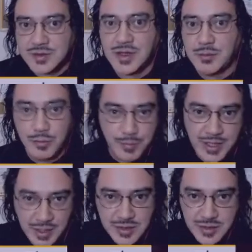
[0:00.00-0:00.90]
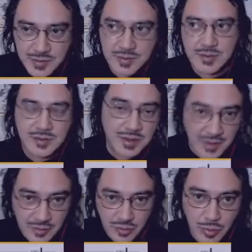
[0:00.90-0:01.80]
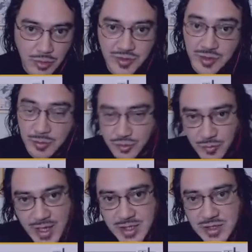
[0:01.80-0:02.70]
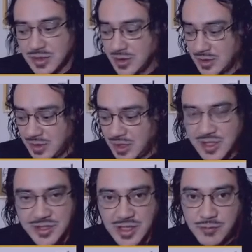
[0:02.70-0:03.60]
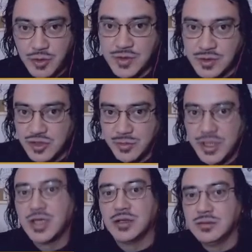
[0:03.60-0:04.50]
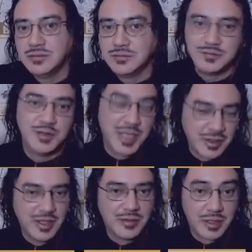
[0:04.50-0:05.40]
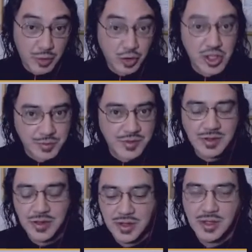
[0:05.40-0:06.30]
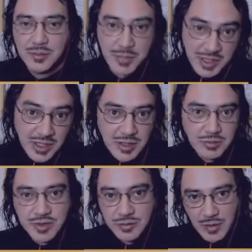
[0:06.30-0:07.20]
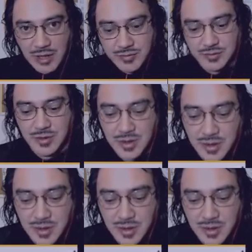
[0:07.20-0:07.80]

sabe, bem antes de Santos Dumont e os irmãos Wright, ele já tinha aviãozinhos de brinquedo, de brinquedo não, eram protótipos, né? Pequenininhos que voavam.